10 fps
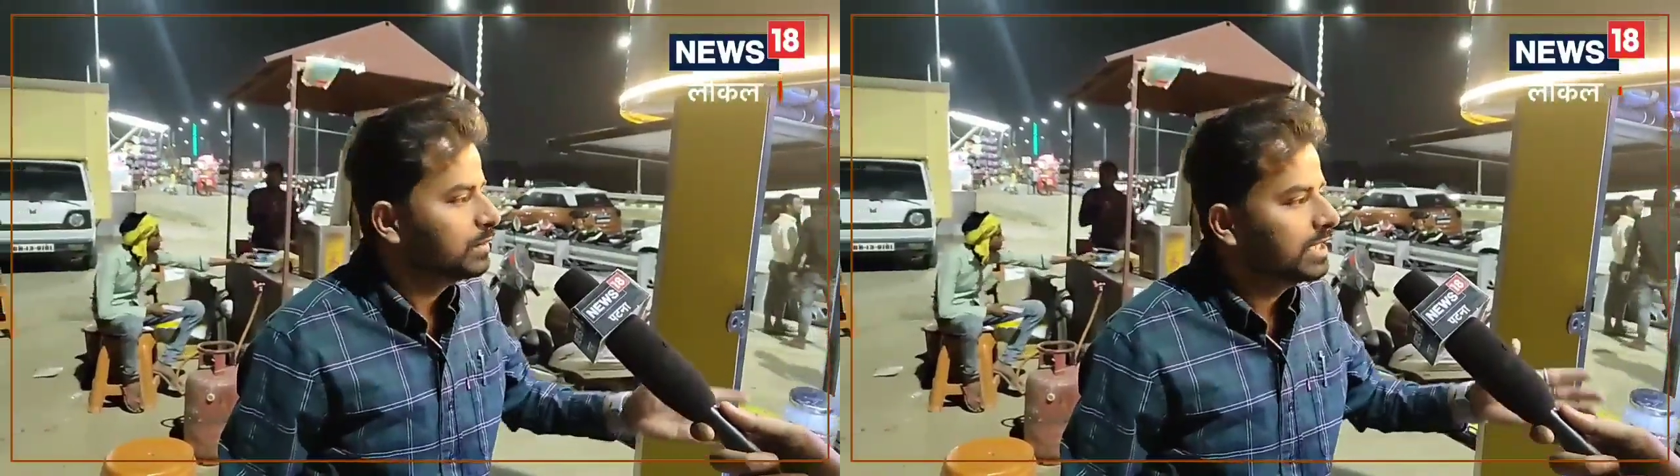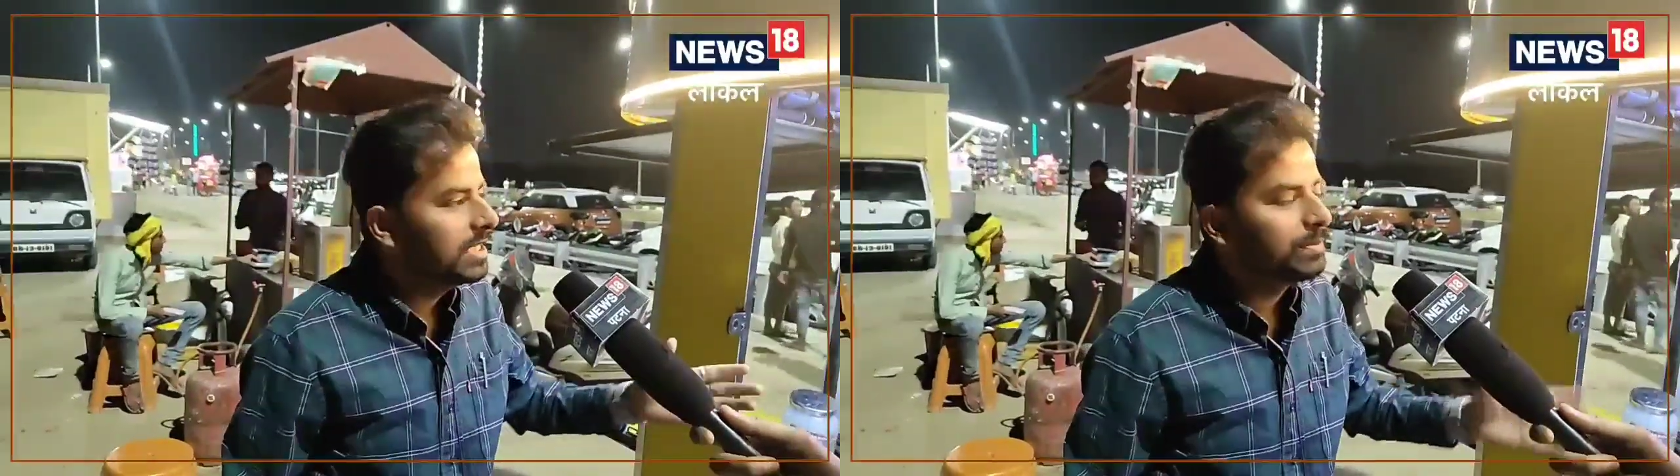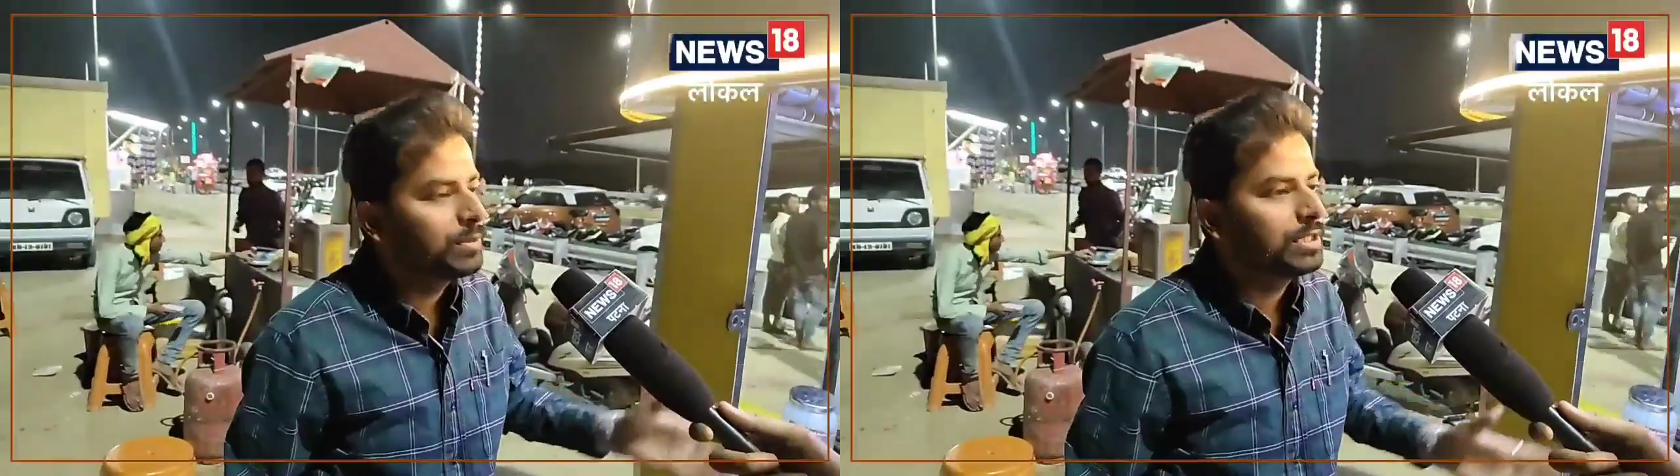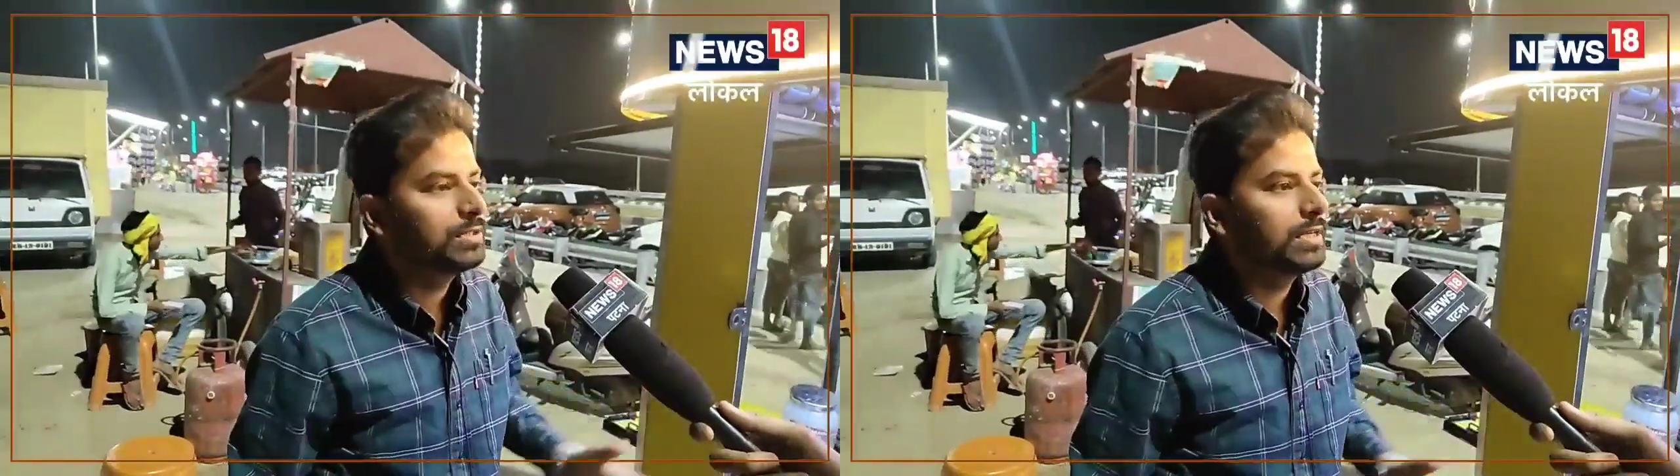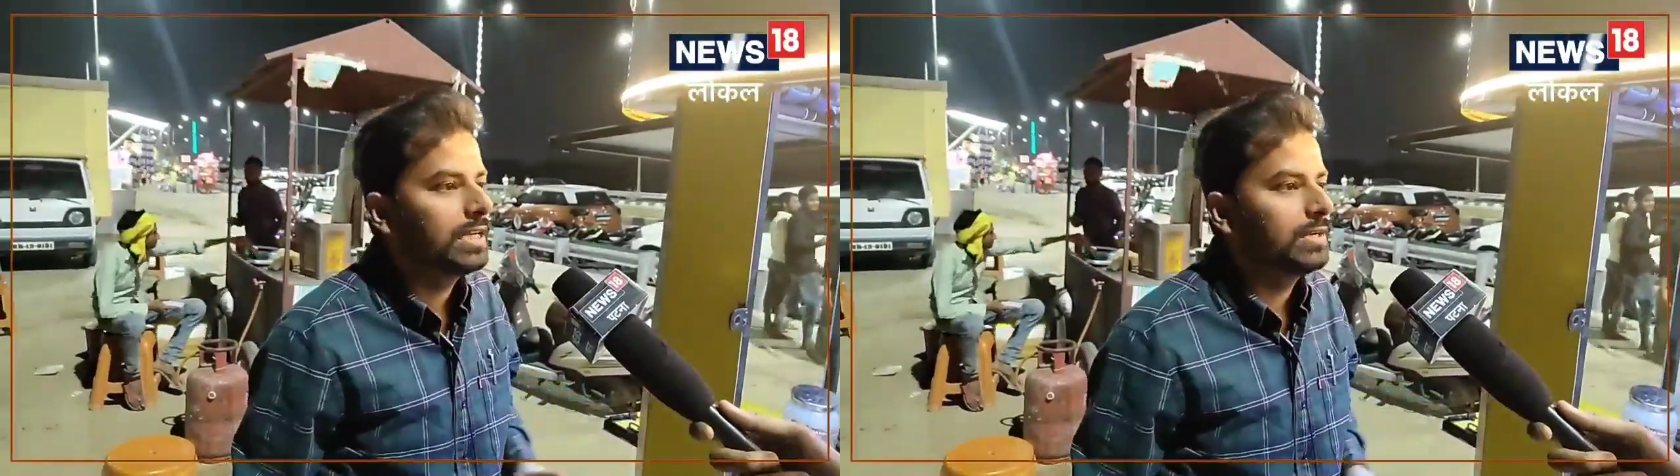वो दही
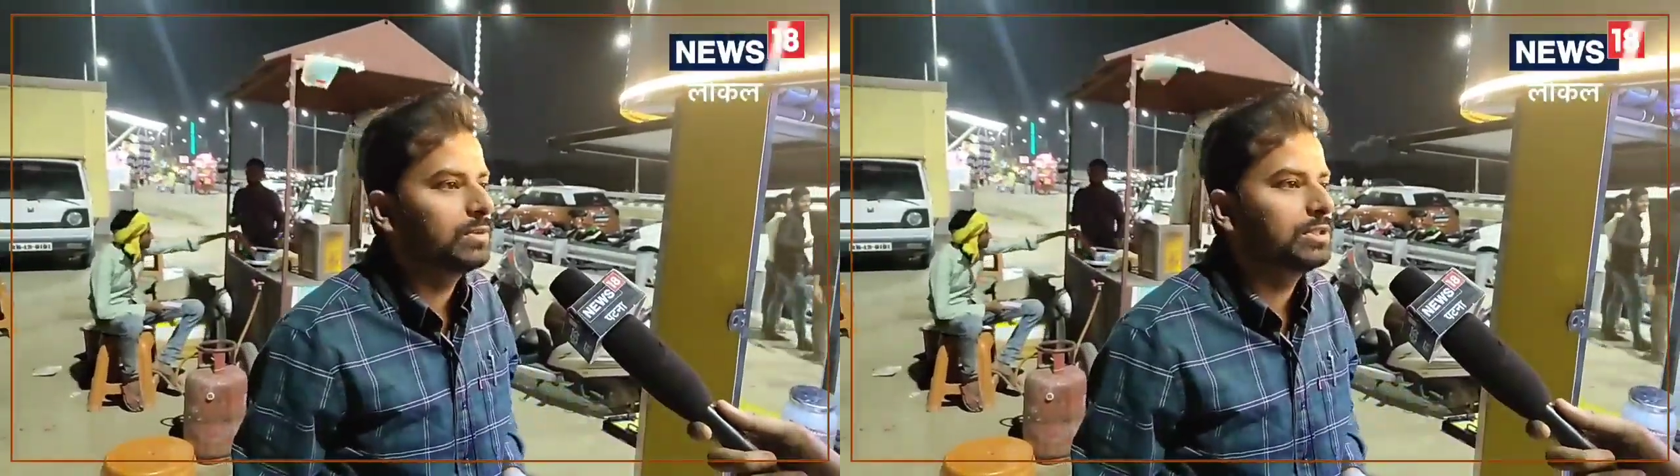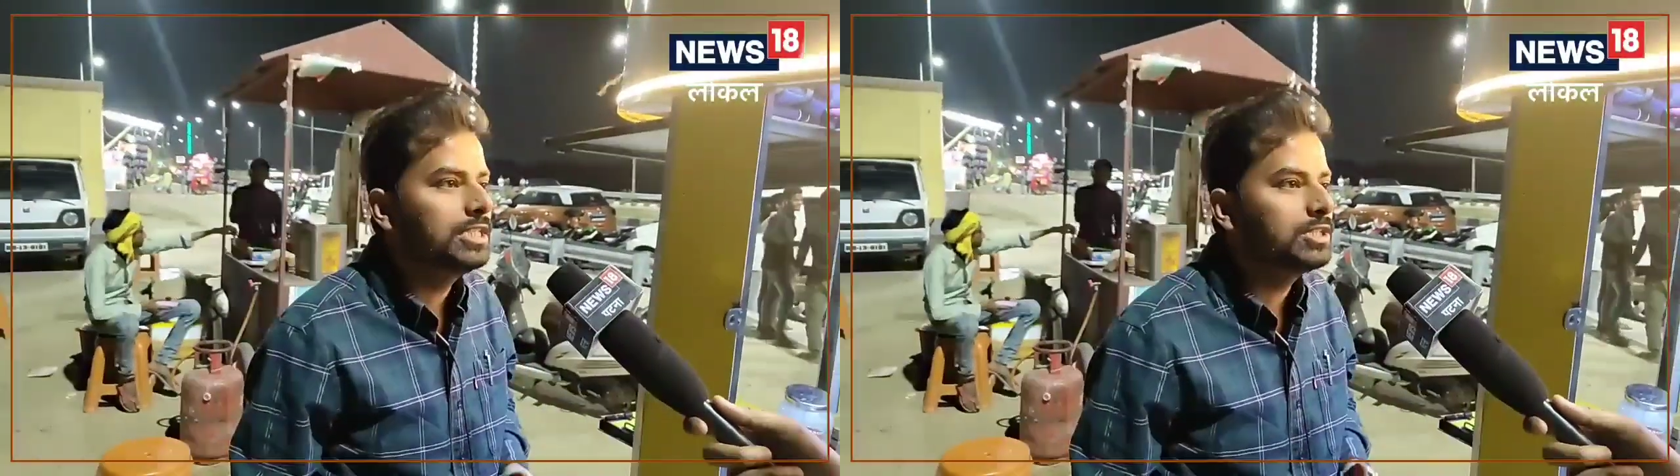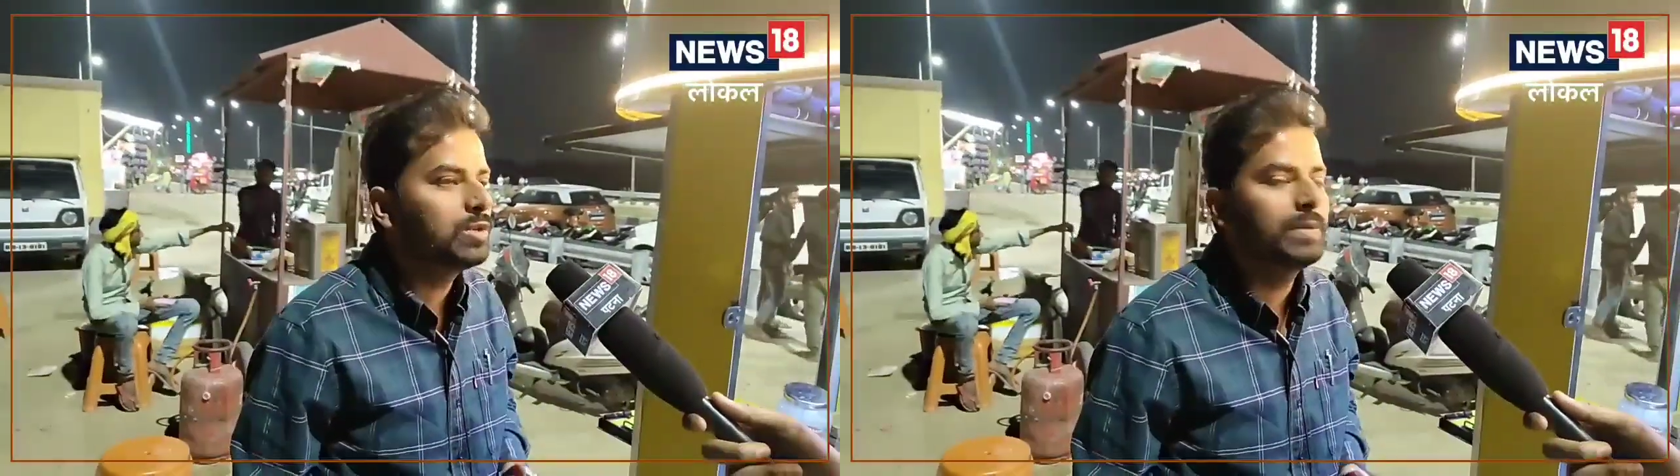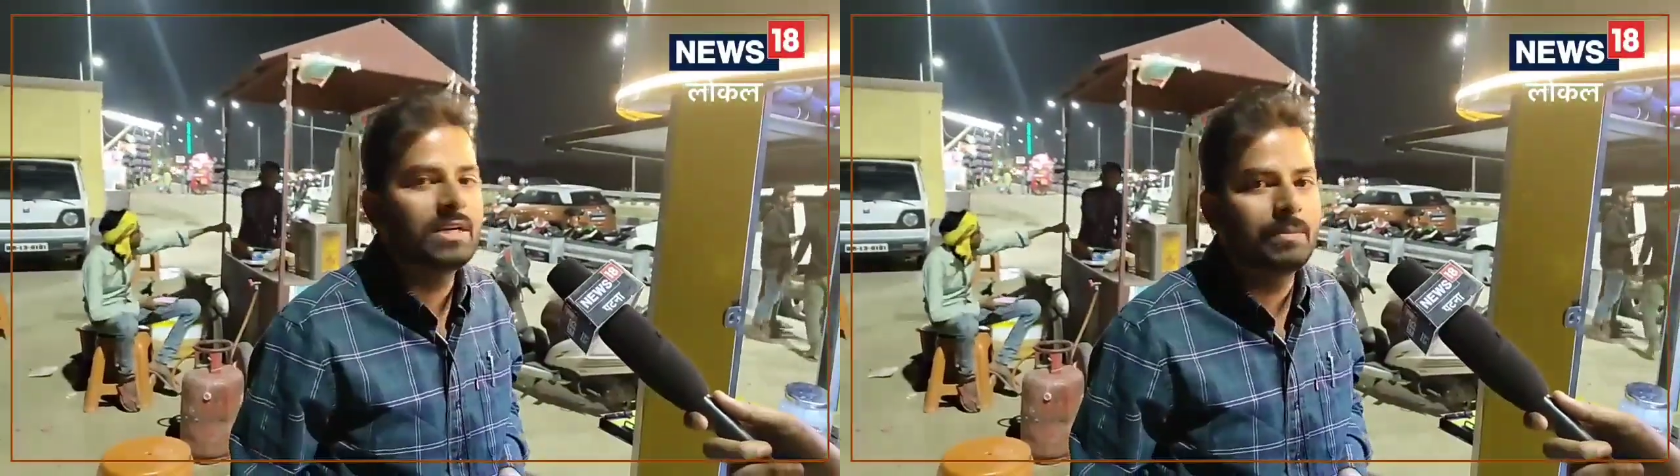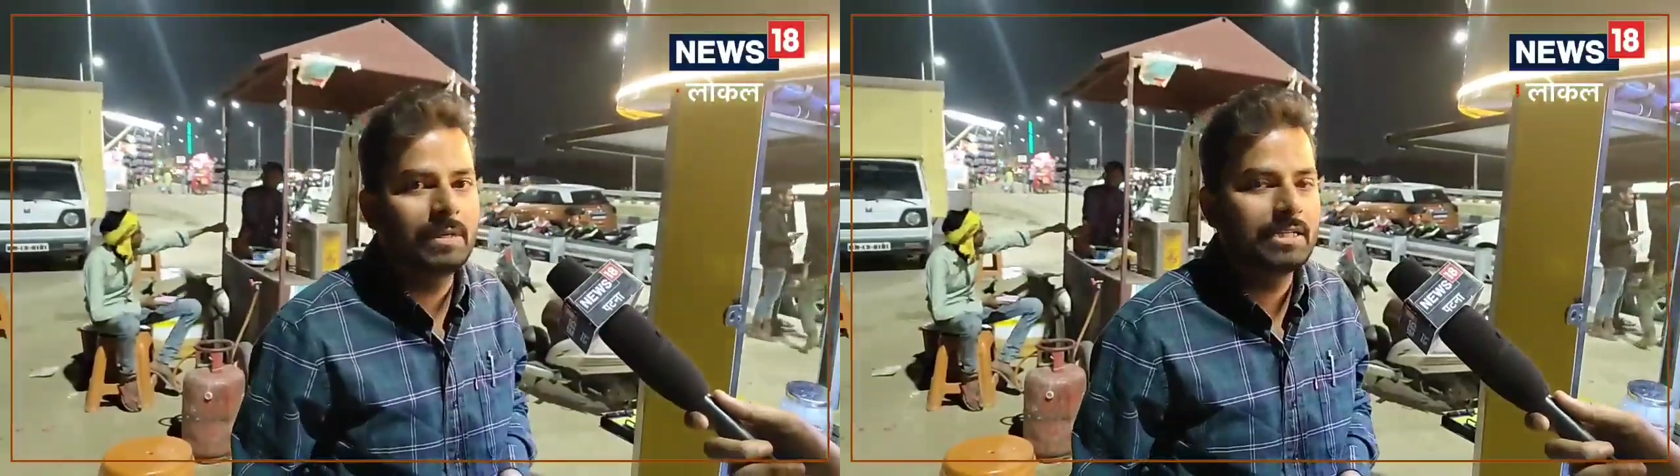पूड़ी जो है वो तीस
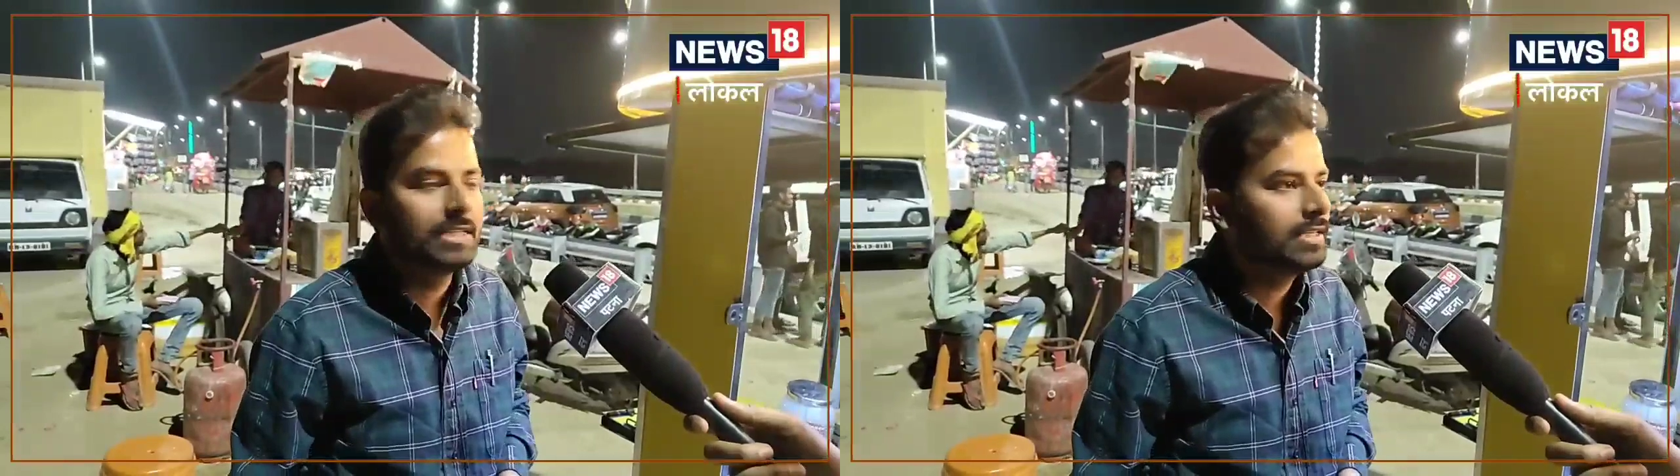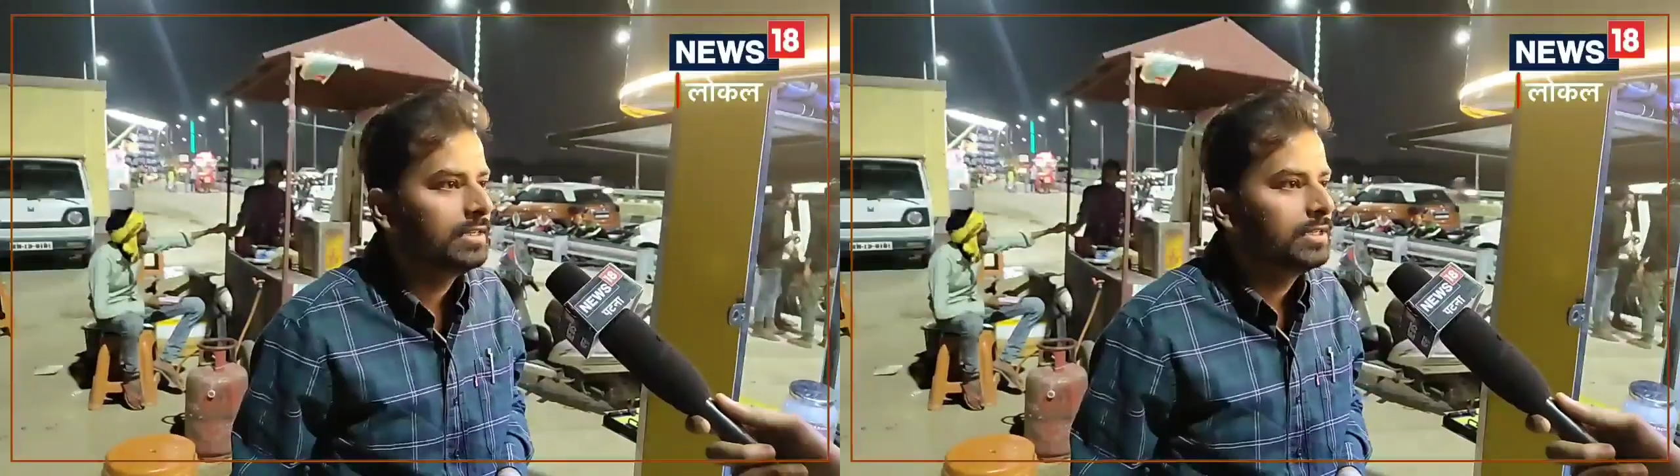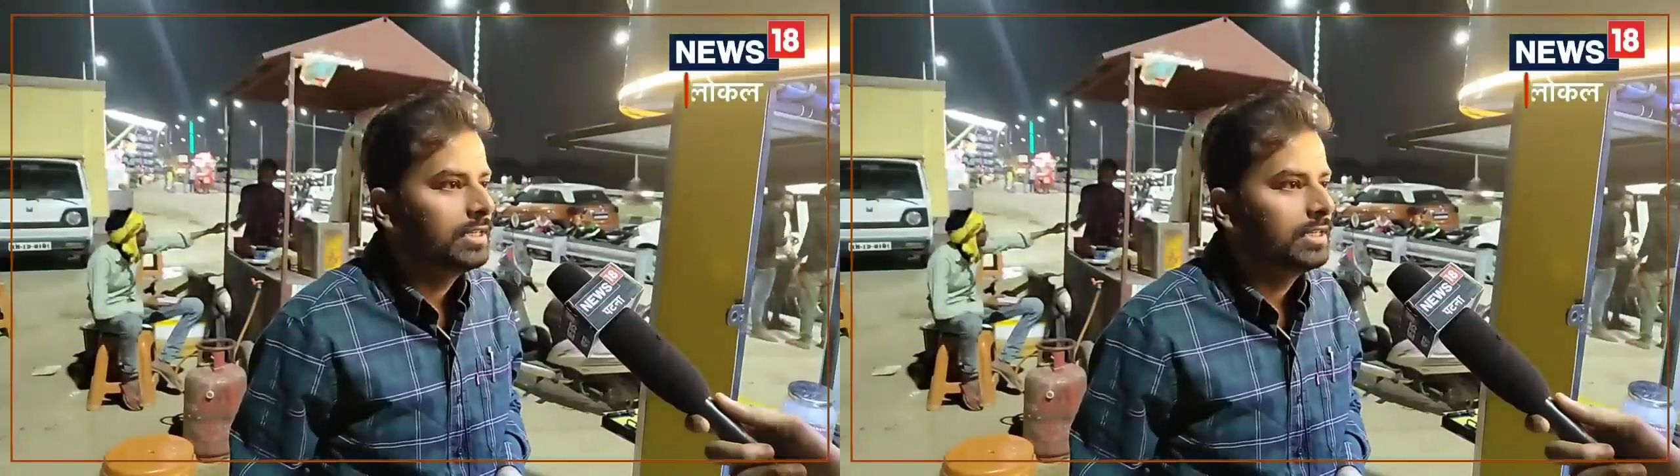रुपये का प्लेट है